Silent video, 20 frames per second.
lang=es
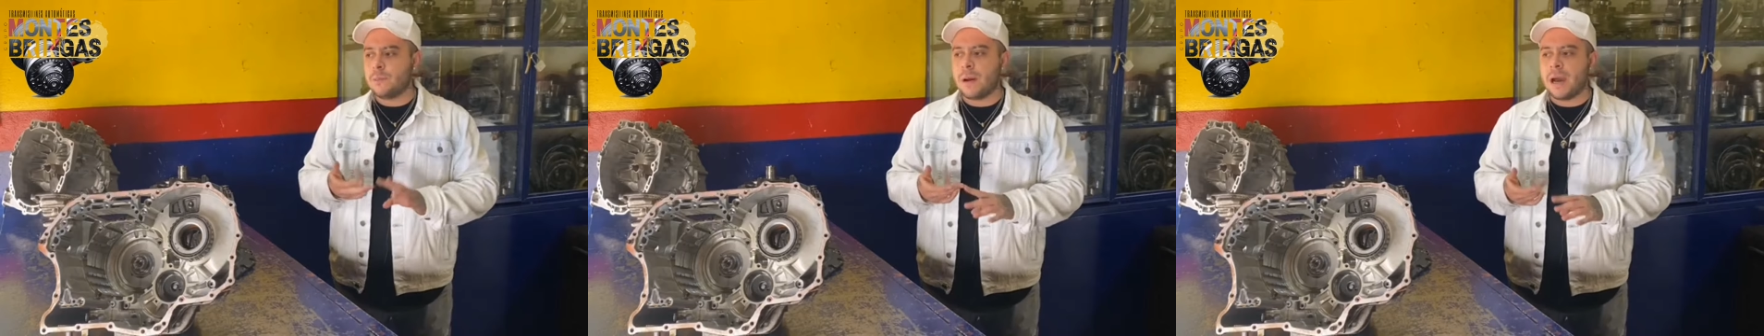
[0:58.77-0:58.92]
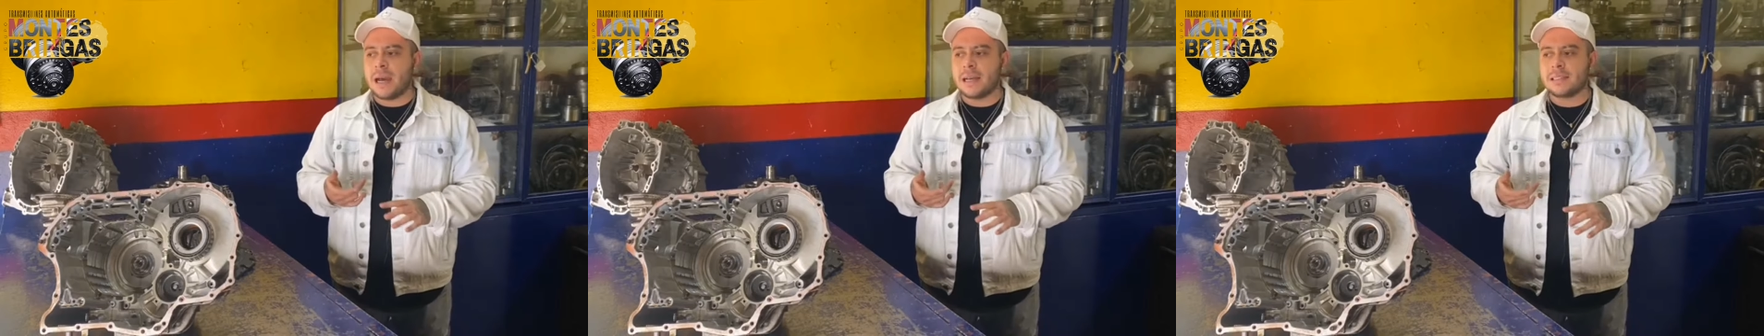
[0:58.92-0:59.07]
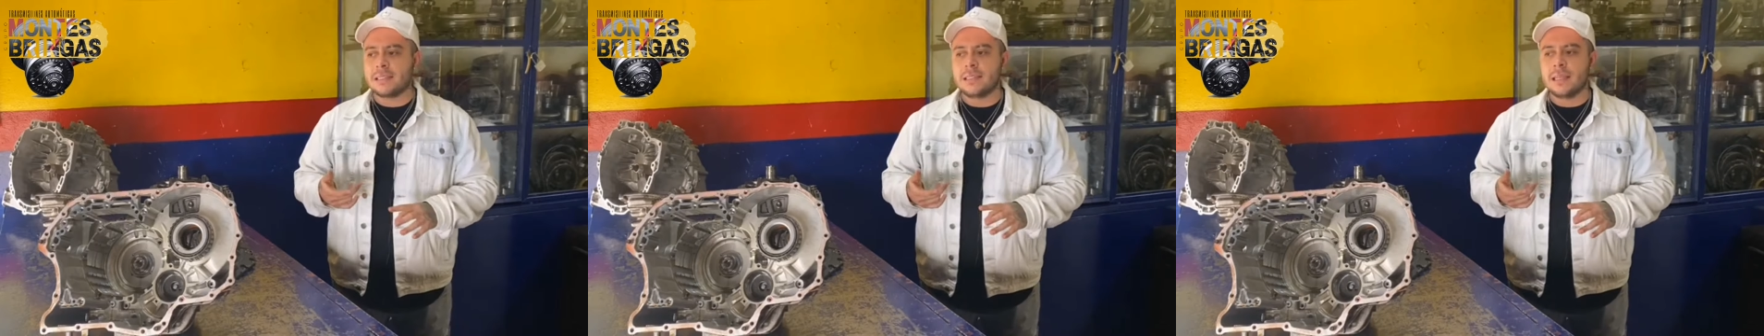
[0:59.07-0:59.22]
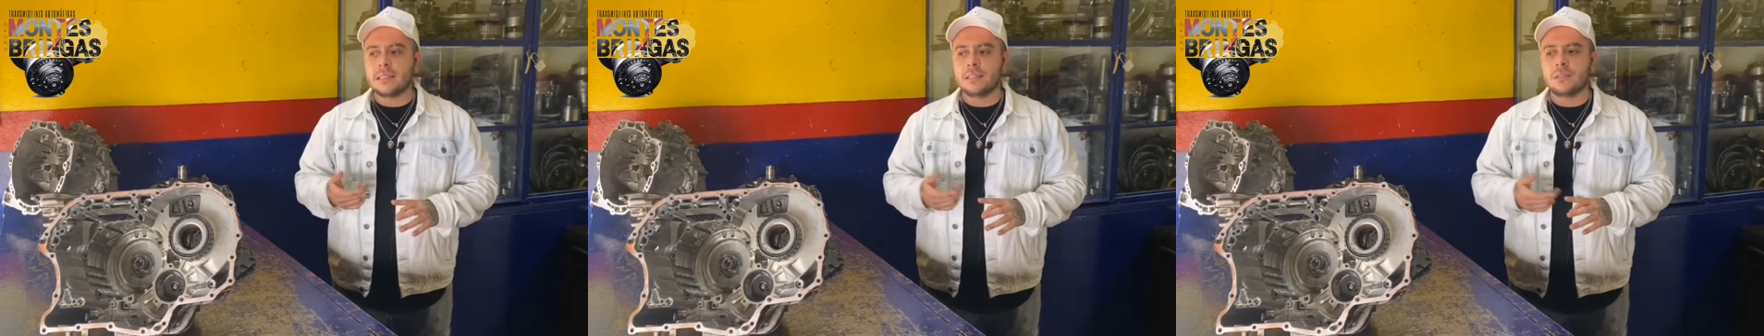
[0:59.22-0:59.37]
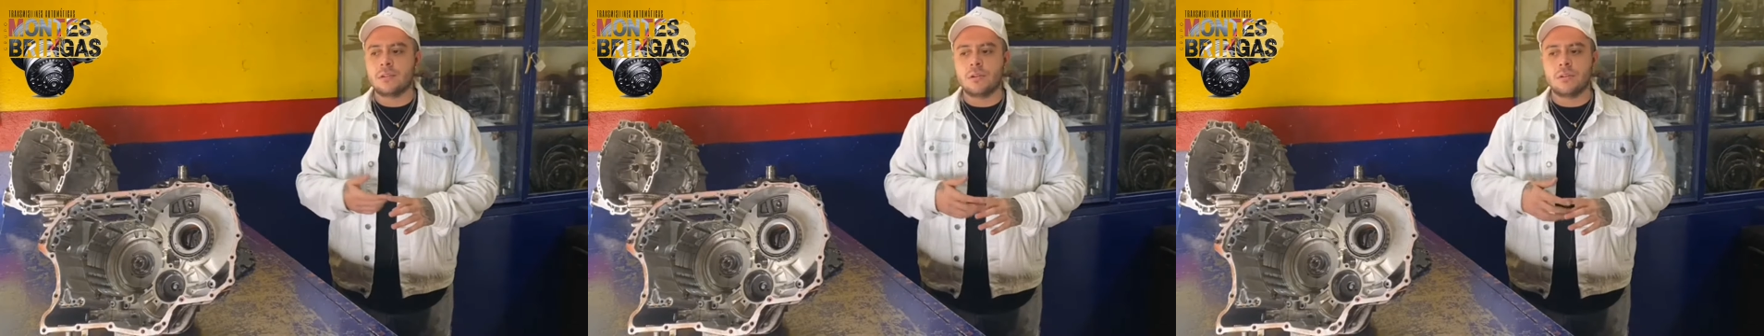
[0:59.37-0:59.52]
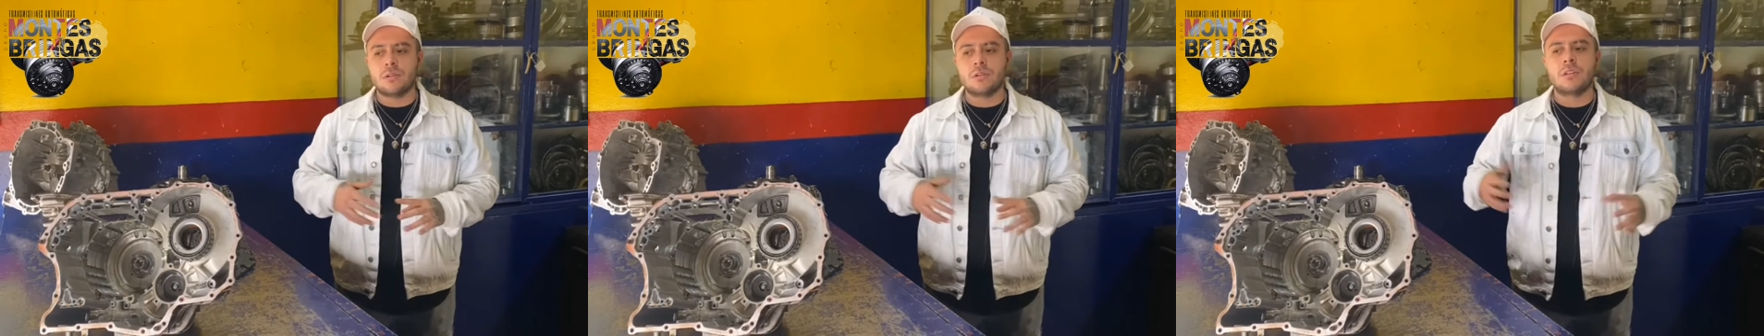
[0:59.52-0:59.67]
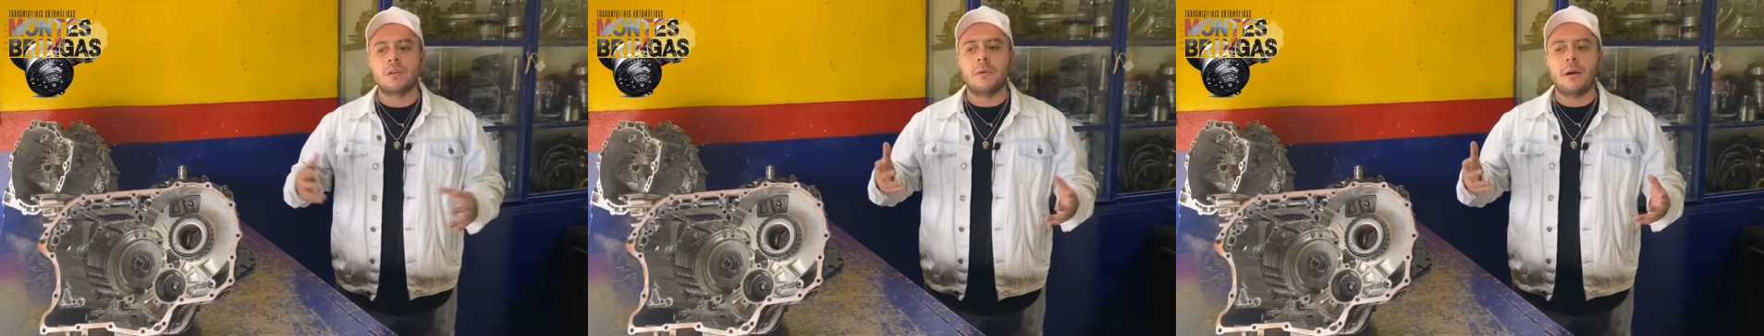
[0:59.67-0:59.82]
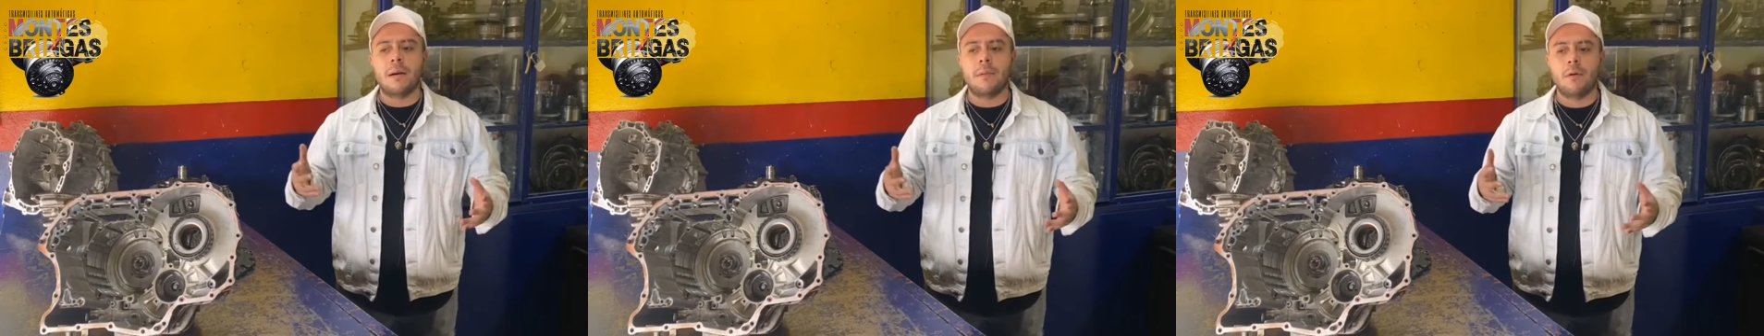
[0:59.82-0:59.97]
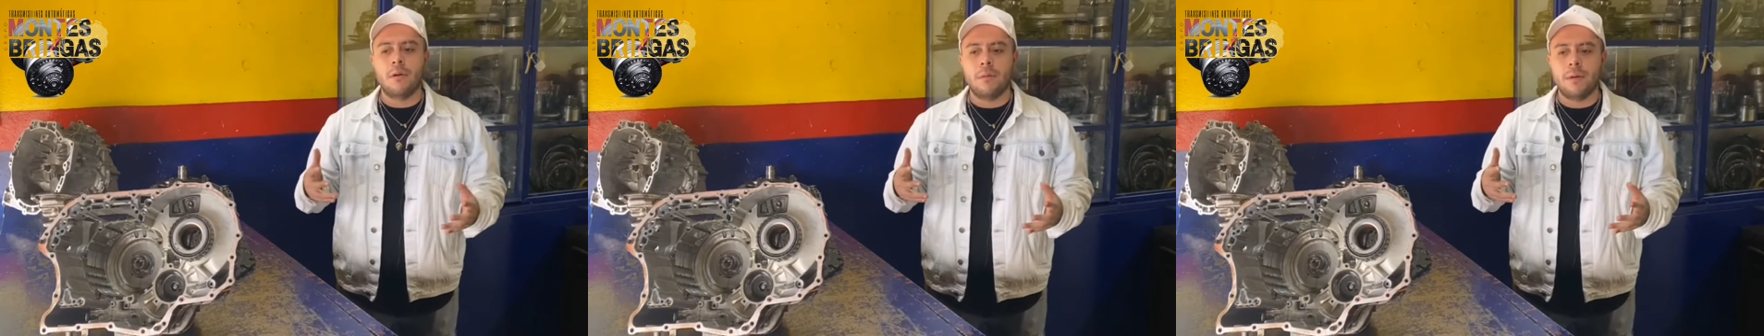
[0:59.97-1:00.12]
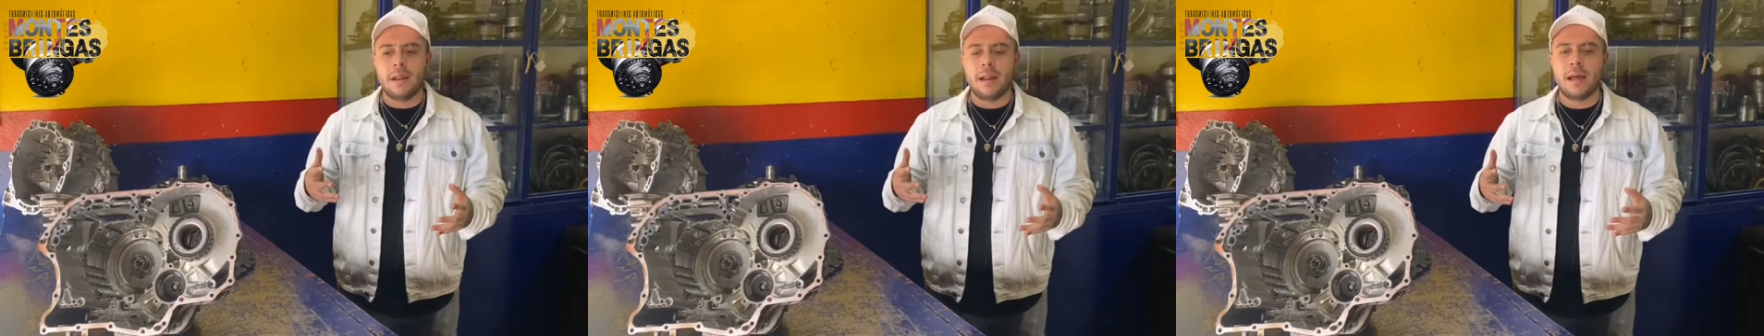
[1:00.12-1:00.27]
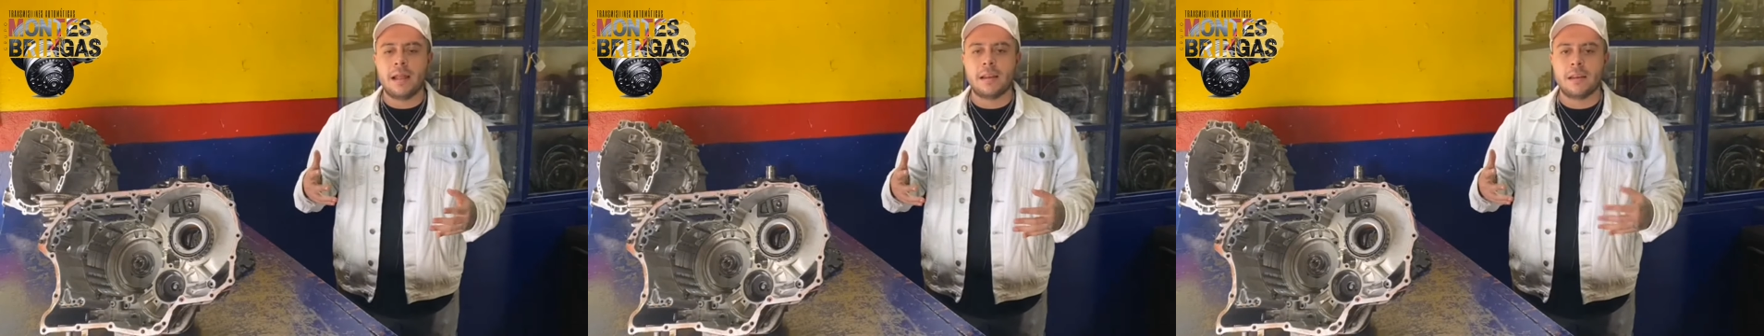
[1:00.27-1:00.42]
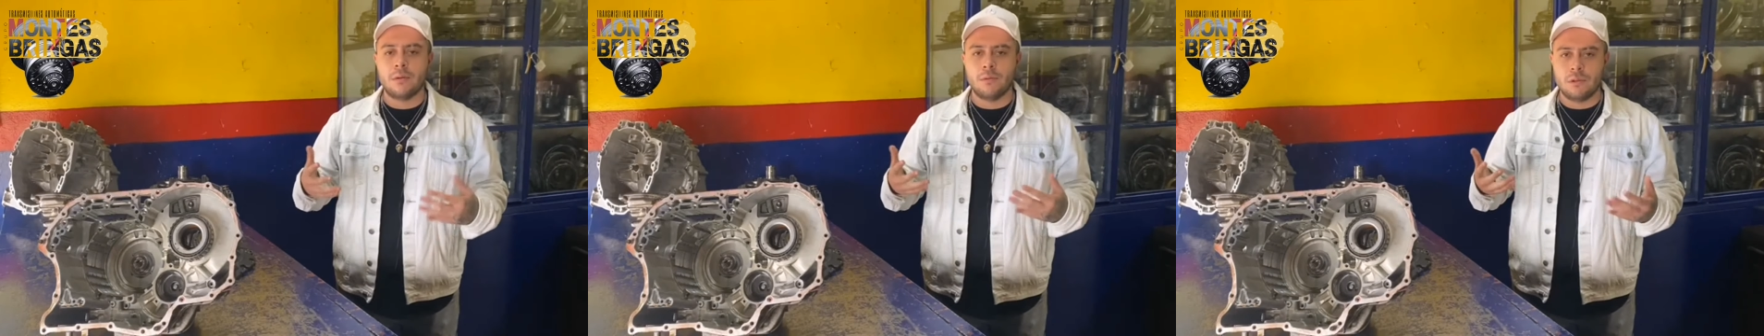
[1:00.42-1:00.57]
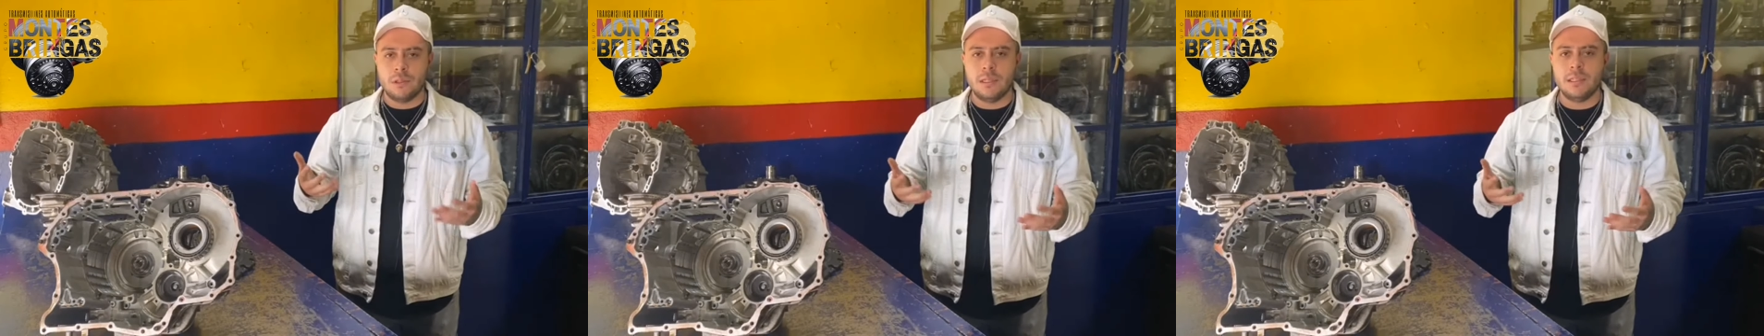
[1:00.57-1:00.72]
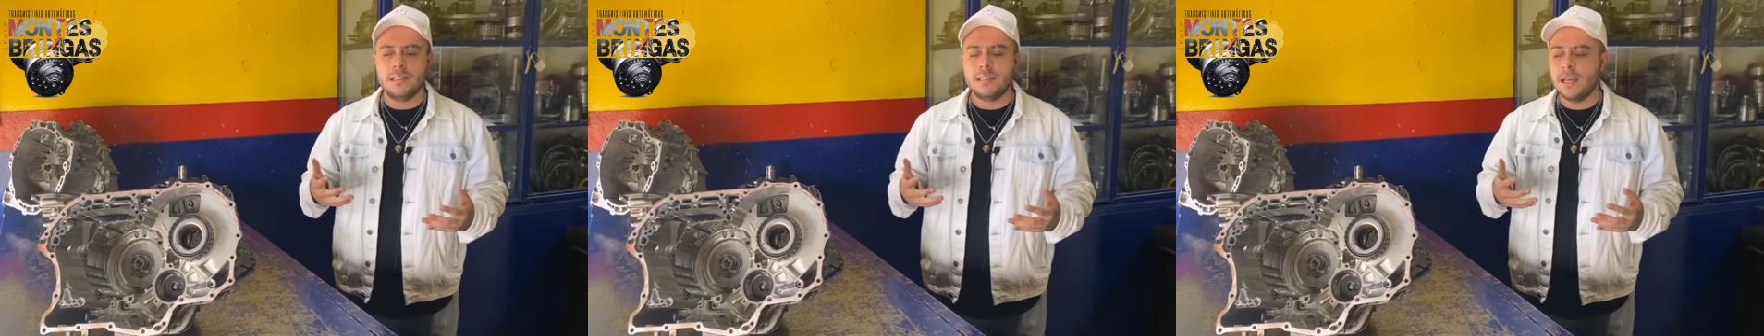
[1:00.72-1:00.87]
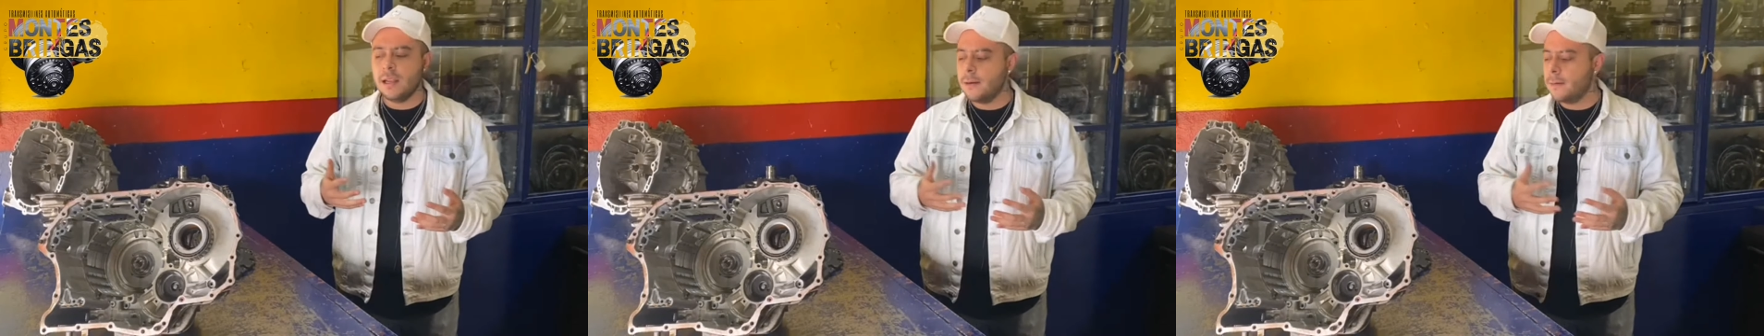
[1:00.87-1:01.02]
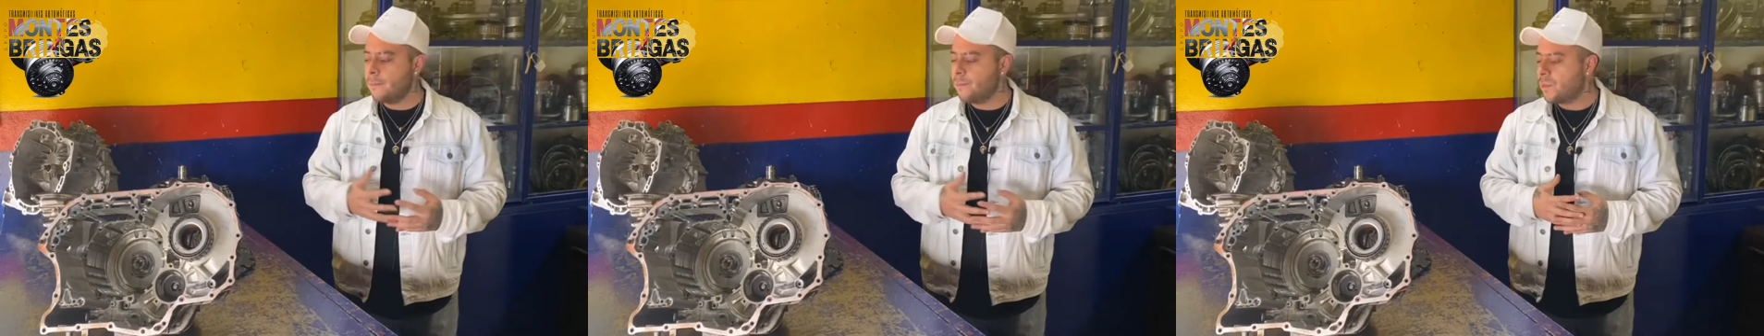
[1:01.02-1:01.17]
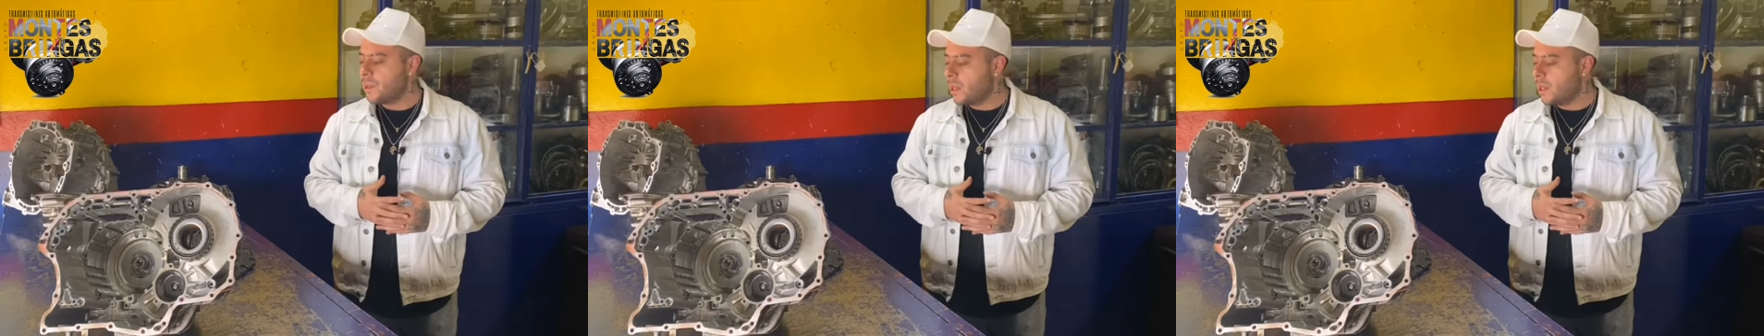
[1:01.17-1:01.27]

pastas, todo eso se va a volver a reutilizar.